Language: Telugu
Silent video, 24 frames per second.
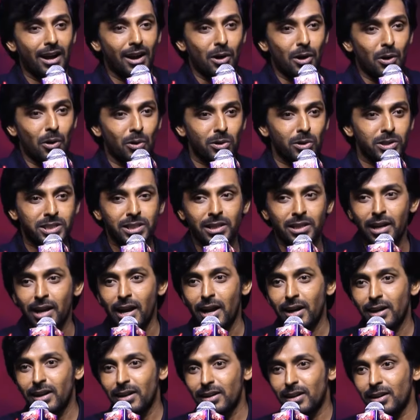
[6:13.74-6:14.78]
వచ్చిన
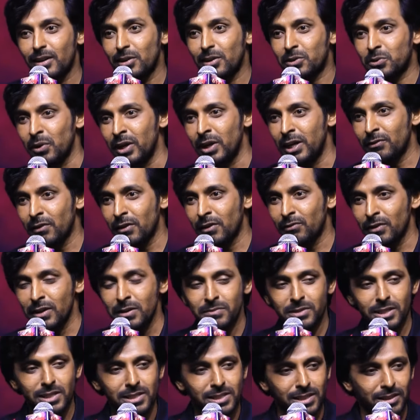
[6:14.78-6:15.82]
ఏడేళ్లలో ట్వంటీ ఫైవ్
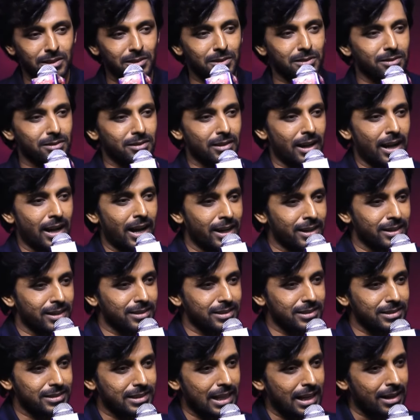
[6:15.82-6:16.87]
ఫిలిమ్స్ వేసిండు అండ్
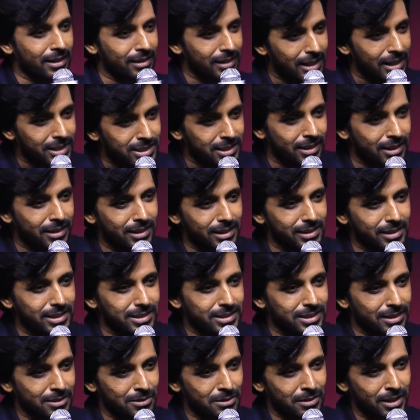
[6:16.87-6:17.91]
తనకు నచ్చినట్టే
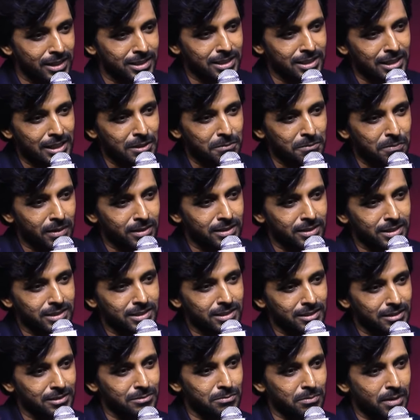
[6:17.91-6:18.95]
చేస్తాడు నచ్చినట్టే పని
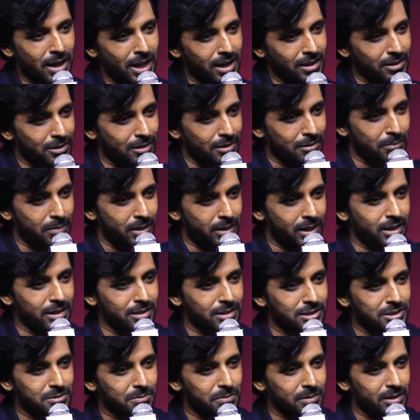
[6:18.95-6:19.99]
చేస్తాడు మ్యాన్ యువర్ బ్లడీ
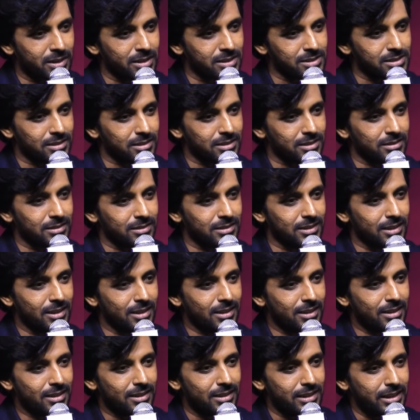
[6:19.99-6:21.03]
ఇన్స్పిరేషన్
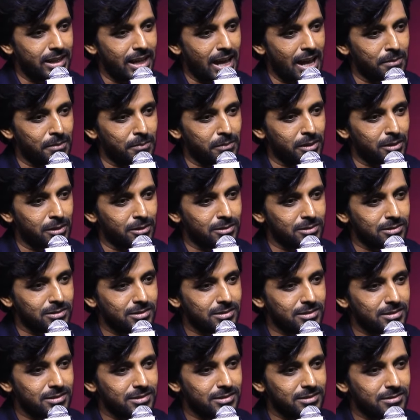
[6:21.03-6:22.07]
డ్యామ్ యూ
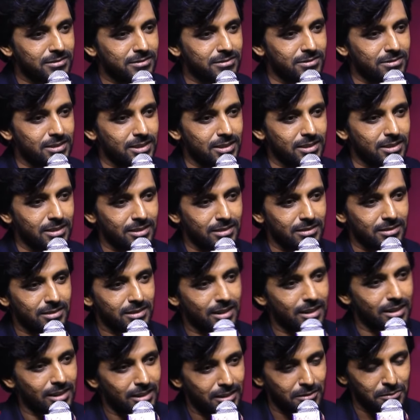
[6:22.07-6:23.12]
ఫాకర్
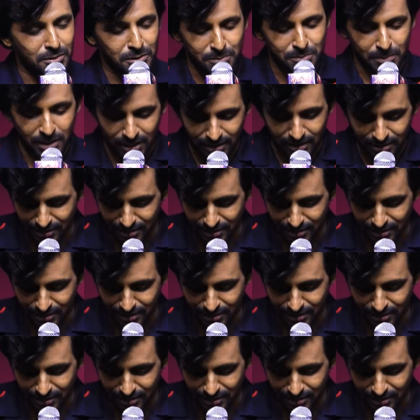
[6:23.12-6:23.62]
ఐ లవ్ యూ మ్యామ్